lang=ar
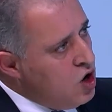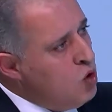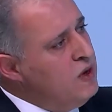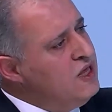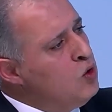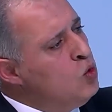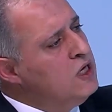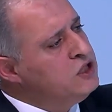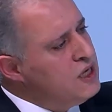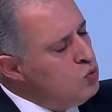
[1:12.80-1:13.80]
وبعدين اقول
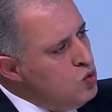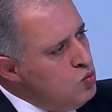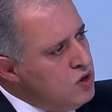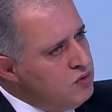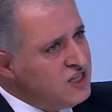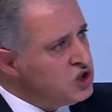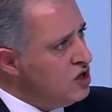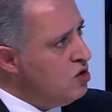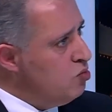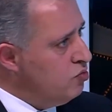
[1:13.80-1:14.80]
لك شغله مهمه
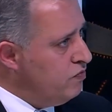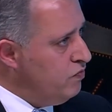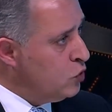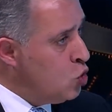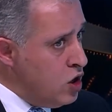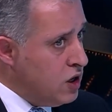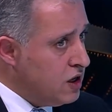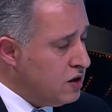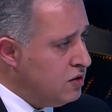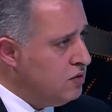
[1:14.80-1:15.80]
نصطدم كلنا
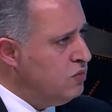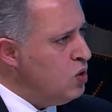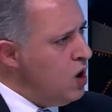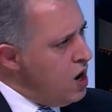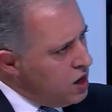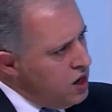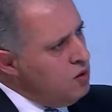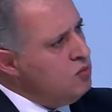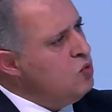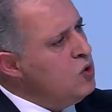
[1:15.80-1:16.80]
بواقع
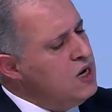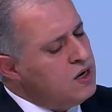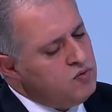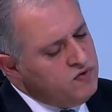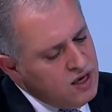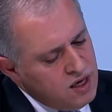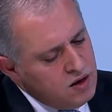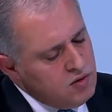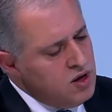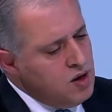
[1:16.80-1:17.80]
بقول لك
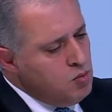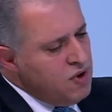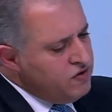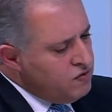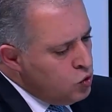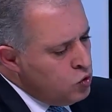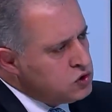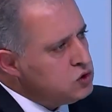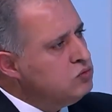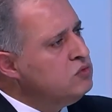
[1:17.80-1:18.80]
في ما في
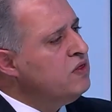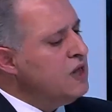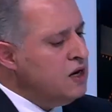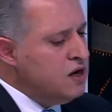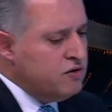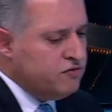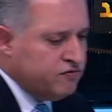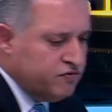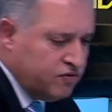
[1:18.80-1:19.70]
فلوس بنضل نلف